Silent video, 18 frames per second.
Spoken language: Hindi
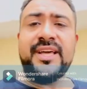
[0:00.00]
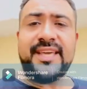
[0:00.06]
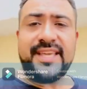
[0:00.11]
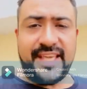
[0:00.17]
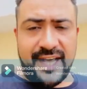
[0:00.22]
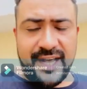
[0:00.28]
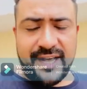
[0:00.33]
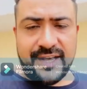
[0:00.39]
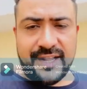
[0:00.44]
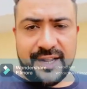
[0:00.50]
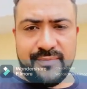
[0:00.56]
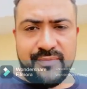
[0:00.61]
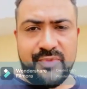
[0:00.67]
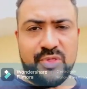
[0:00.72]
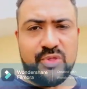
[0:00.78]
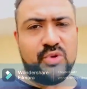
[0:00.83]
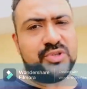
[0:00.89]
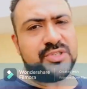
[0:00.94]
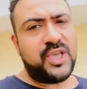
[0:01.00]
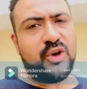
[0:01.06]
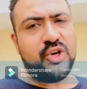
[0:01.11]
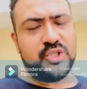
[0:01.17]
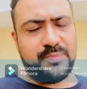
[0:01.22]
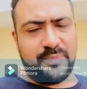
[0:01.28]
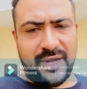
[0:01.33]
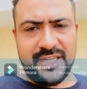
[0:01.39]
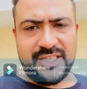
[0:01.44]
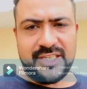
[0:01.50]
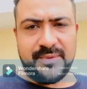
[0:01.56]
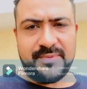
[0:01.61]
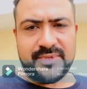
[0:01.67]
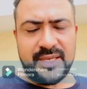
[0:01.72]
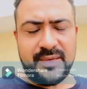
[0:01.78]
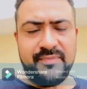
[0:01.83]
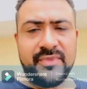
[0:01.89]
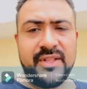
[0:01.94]
क्या करें तो उसकी कुछ पाँच
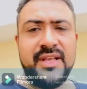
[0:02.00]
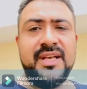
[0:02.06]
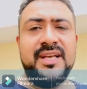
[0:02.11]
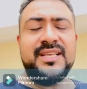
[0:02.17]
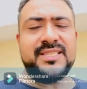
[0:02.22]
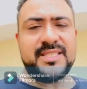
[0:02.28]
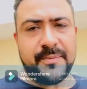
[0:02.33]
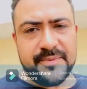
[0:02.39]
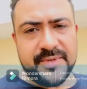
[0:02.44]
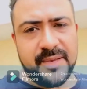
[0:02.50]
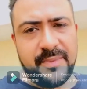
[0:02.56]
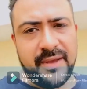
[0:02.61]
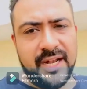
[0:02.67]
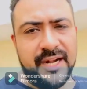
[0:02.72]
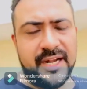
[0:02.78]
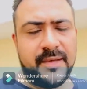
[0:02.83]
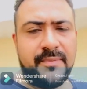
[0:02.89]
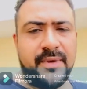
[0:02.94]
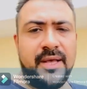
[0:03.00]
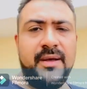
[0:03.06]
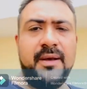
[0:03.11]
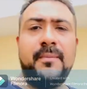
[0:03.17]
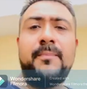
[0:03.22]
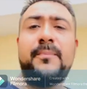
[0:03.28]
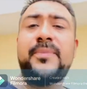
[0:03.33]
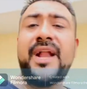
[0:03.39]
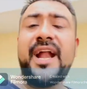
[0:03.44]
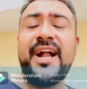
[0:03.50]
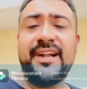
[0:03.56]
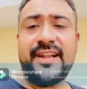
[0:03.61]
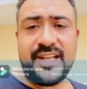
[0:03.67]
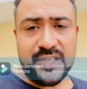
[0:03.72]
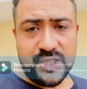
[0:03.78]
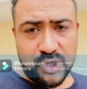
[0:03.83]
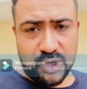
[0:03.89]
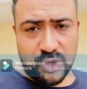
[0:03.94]
टिप्स हैं सबसे पहले टिप है
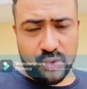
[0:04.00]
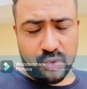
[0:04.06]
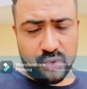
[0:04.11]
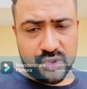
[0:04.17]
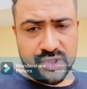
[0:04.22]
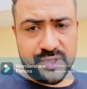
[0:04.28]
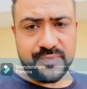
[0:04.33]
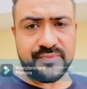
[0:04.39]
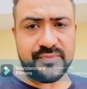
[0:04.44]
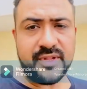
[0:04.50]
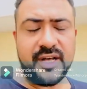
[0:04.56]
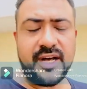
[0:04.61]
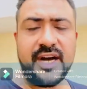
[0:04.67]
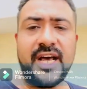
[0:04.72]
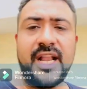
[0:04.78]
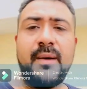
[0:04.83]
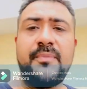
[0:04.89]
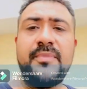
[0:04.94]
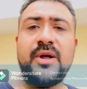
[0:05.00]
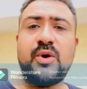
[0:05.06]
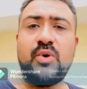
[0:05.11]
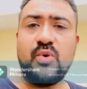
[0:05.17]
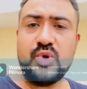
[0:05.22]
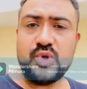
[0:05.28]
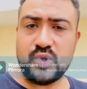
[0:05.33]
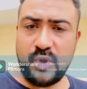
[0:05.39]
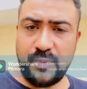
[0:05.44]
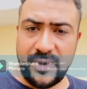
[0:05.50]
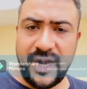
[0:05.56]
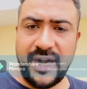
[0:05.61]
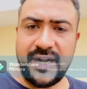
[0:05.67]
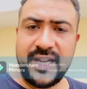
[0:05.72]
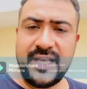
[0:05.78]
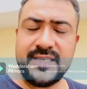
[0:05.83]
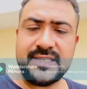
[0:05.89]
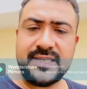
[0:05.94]
प्रायटाइज योर कोर्स अगर आपने कोर्स को
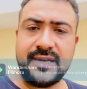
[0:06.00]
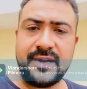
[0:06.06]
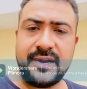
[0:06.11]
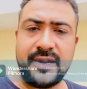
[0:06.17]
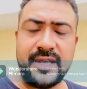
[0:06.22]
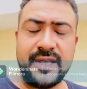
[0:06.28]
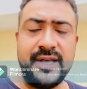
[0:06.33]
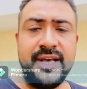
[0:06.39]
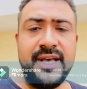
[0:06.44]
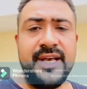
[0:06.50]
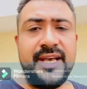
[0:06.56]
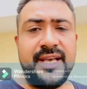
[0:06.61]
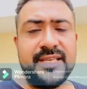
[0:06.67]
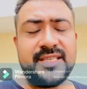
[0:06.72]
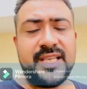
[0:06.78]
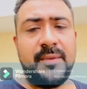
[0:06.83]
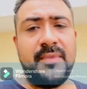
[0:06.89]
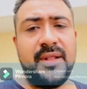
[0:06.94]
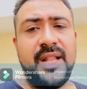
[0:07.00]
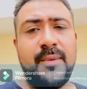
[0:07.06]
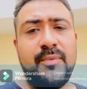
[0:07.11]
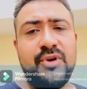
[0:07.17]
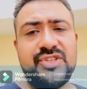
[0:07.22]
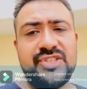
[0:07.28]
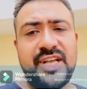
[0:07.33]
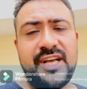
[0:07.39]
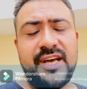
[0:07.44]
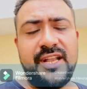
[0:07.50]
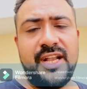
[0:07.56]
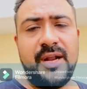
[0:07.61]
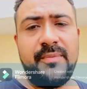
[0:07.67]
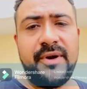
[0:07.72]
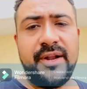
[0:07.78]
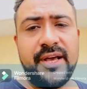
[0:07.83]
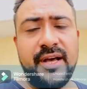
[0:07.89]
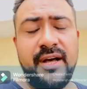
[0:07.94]
प्रायोरिटाइज कर रहे हैं इसका मतलब आपको चेक करना
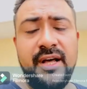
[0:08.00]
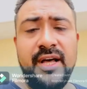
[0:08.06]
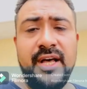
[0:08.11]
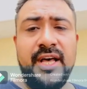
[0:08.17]
पड़ेगा